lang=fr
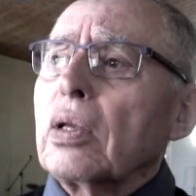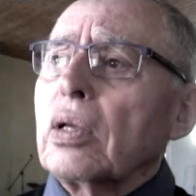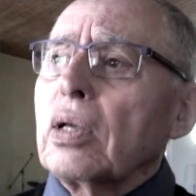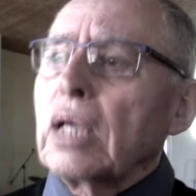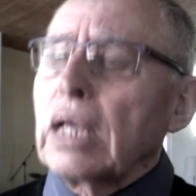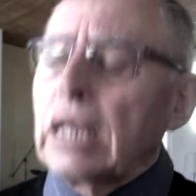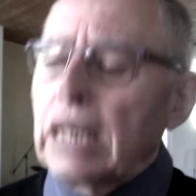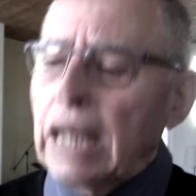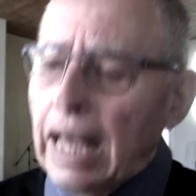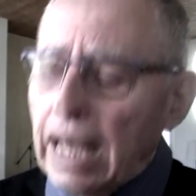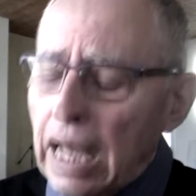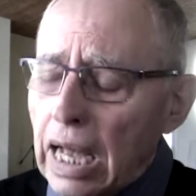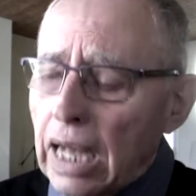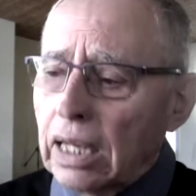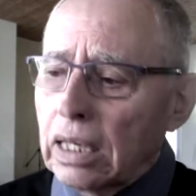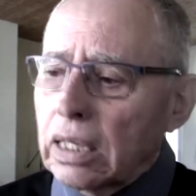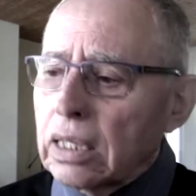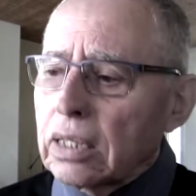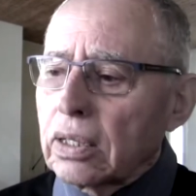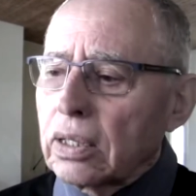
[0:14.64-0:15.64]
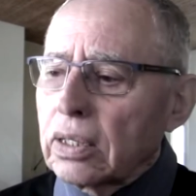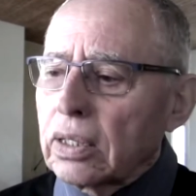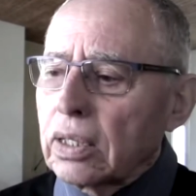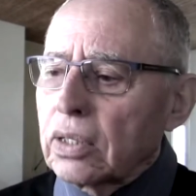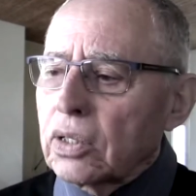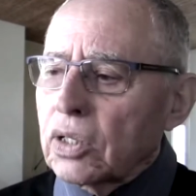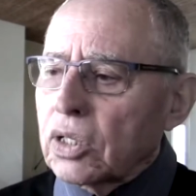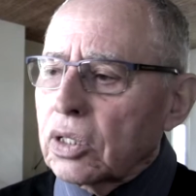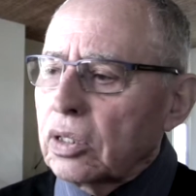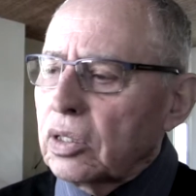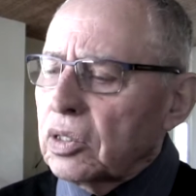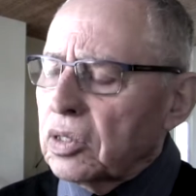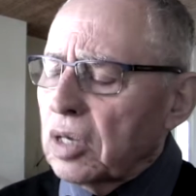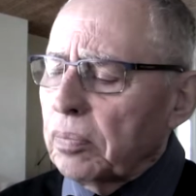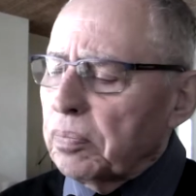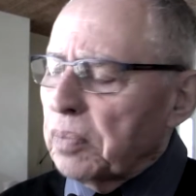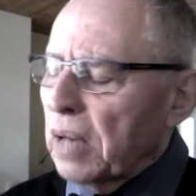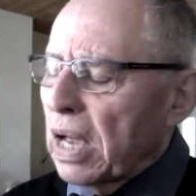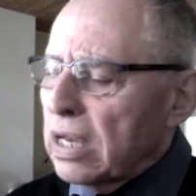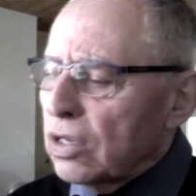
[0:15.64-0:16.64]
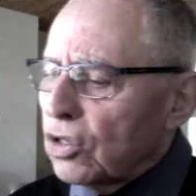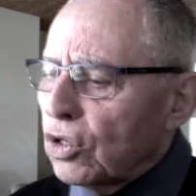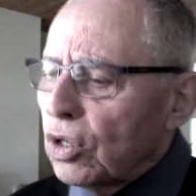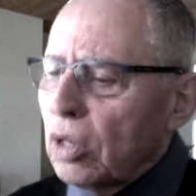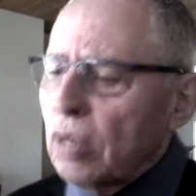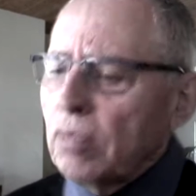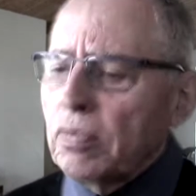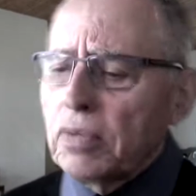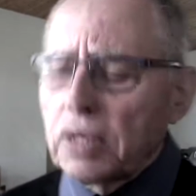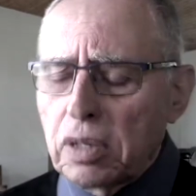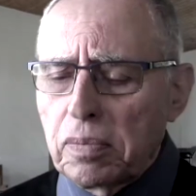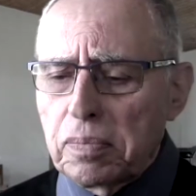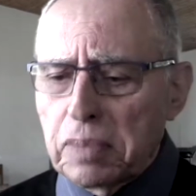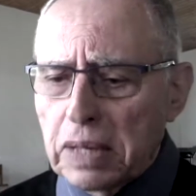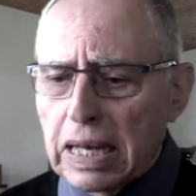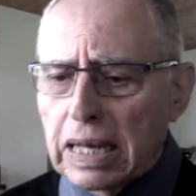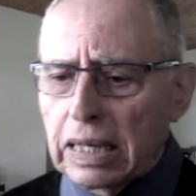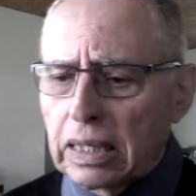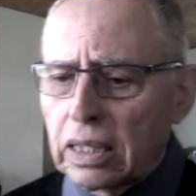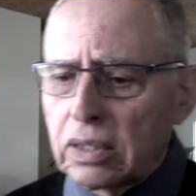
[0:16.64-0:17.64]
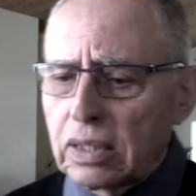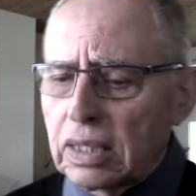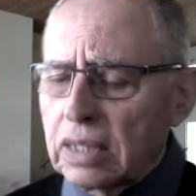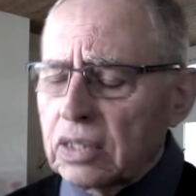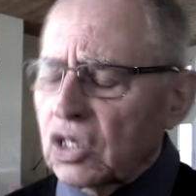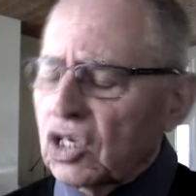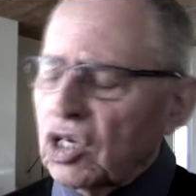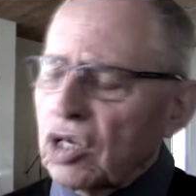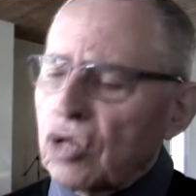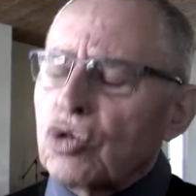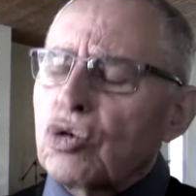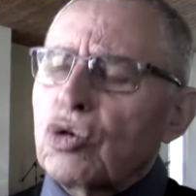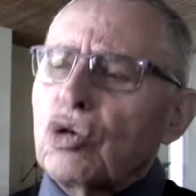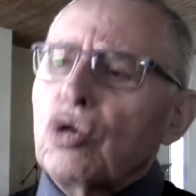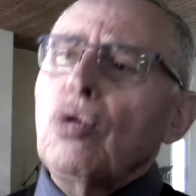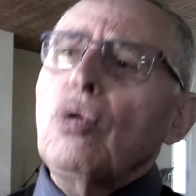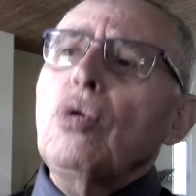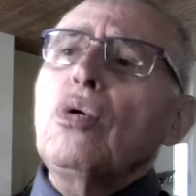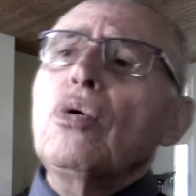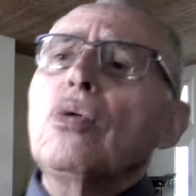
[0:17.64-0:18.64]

Et là, j'ai dit, c'est pas un homme qui parle, c'est Dieu.